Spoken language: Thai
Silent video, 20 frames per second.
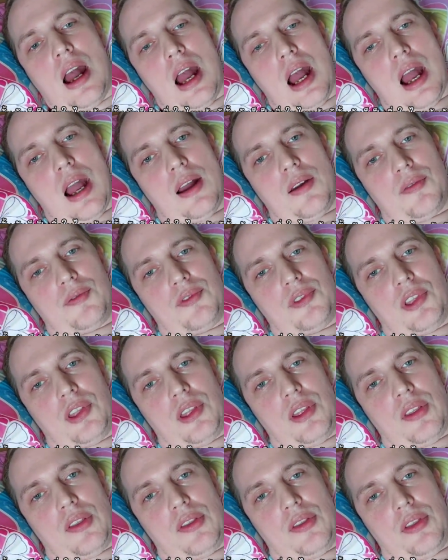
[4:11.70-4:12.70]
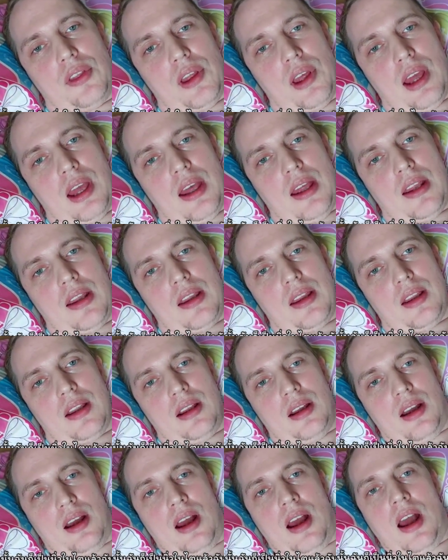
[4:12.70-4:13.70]
After that,
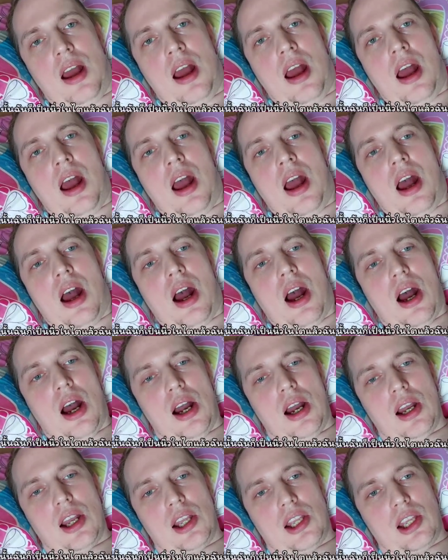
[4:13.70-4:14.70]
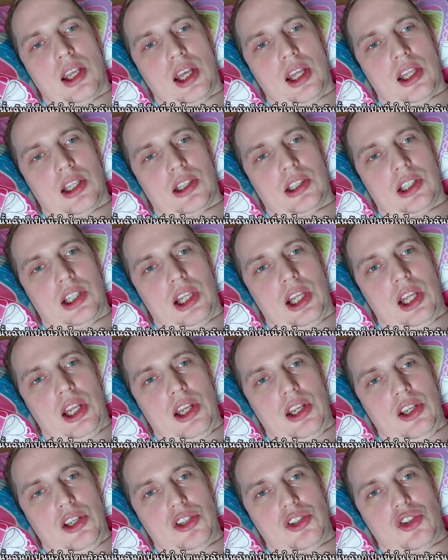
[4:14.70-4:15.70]
I got
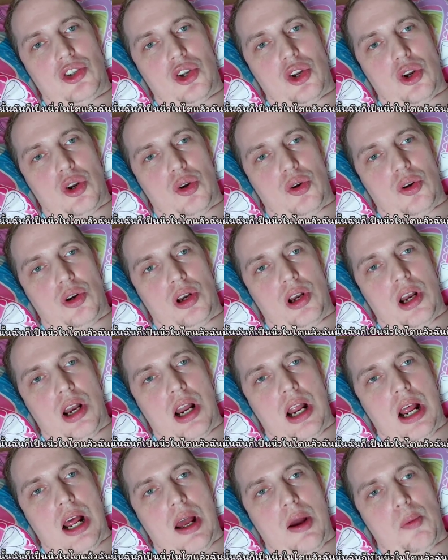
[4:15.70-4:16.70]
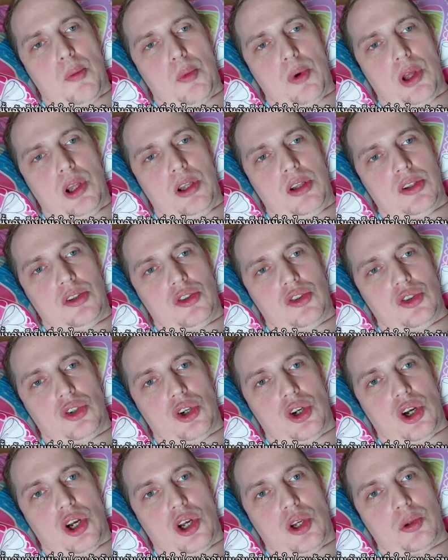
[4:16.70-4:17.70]
kidney stone and I went to
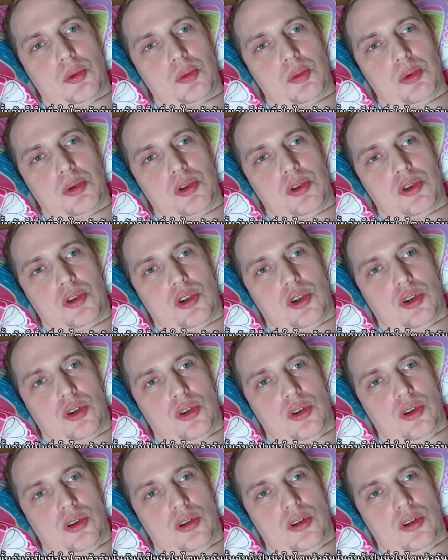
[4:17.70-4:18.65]
hospital.